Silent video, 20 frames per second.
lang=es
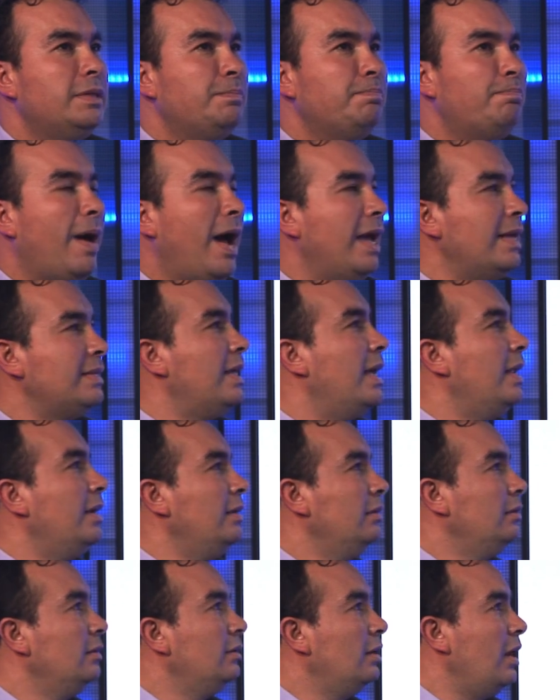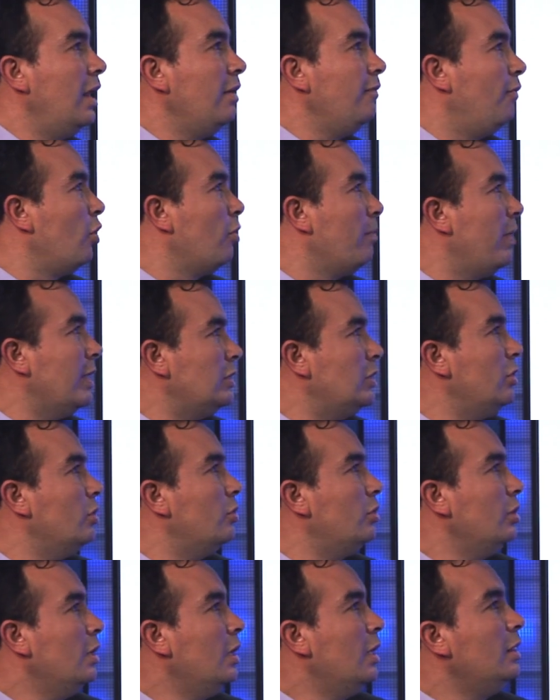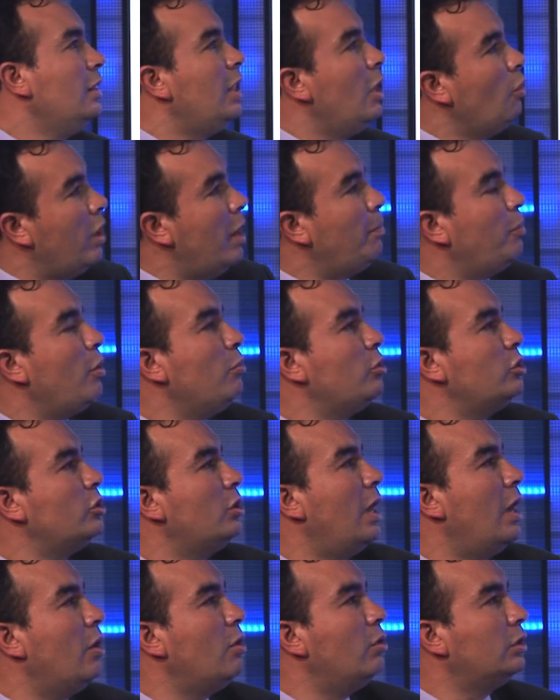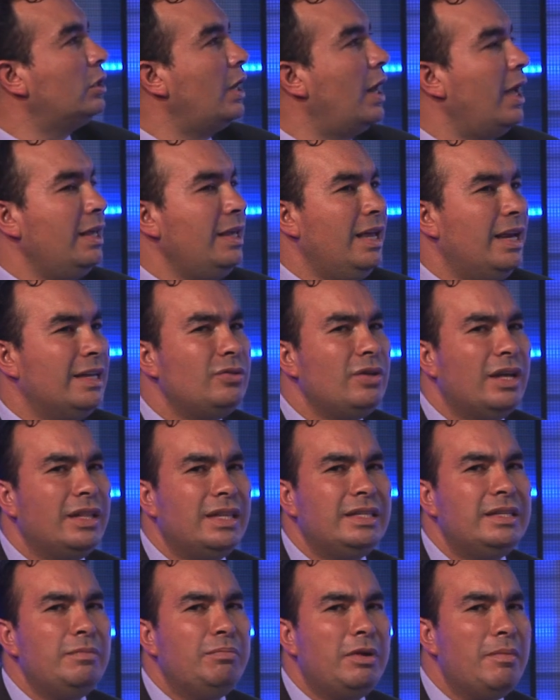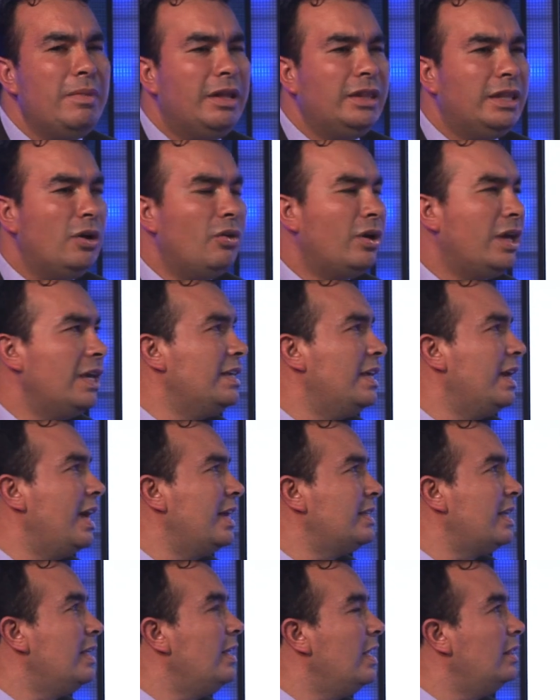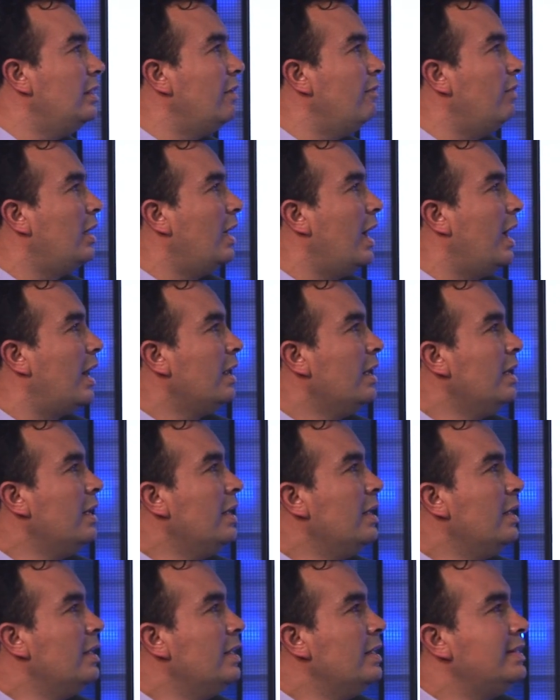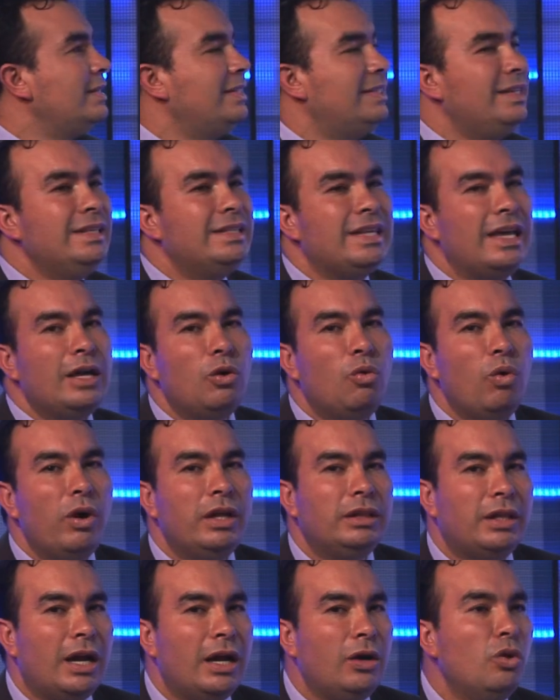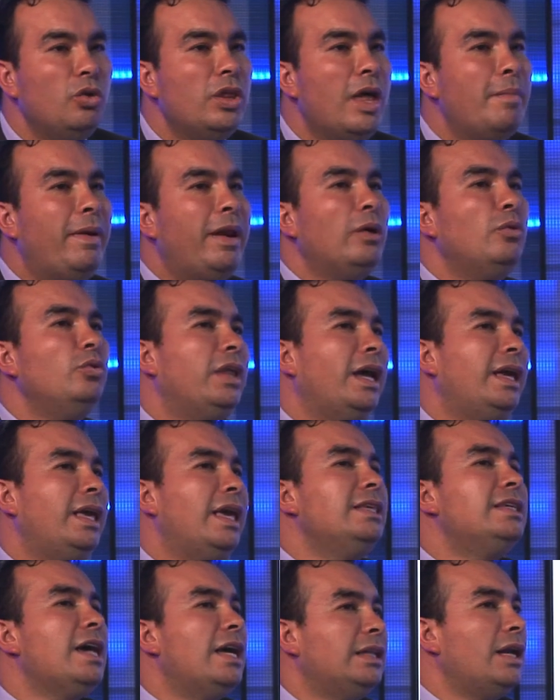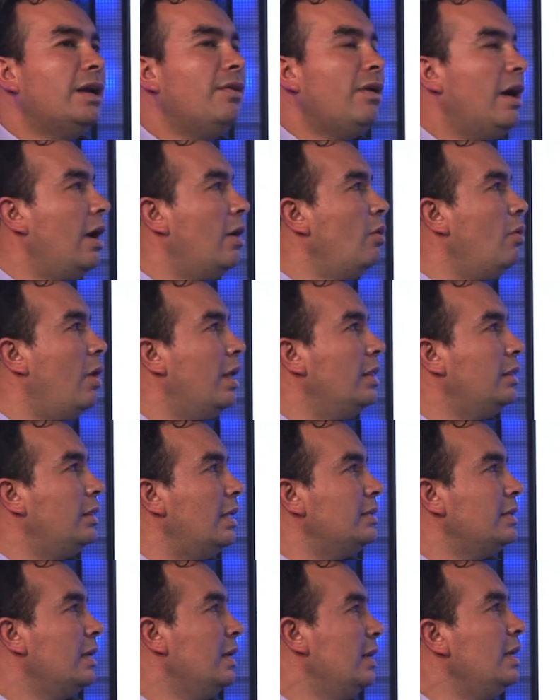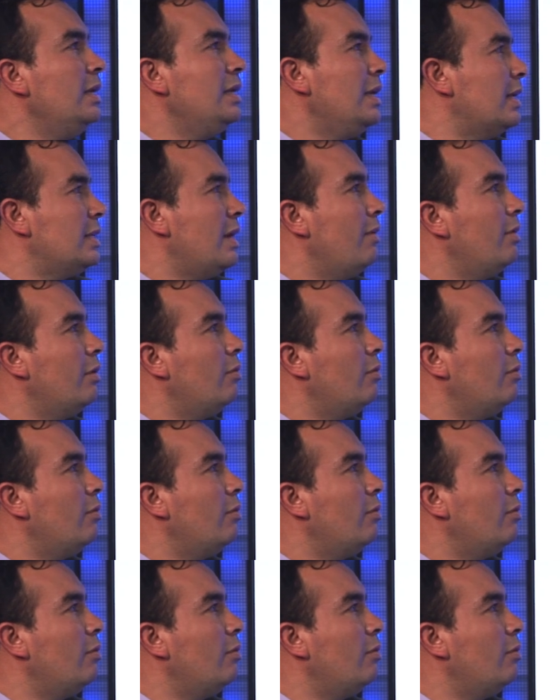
pasan la información de una promoción a otra y el estudiante simplemente lo que llega es a identificar si se encuentra con una pregunta que ya ha trabajado antes y ya sabe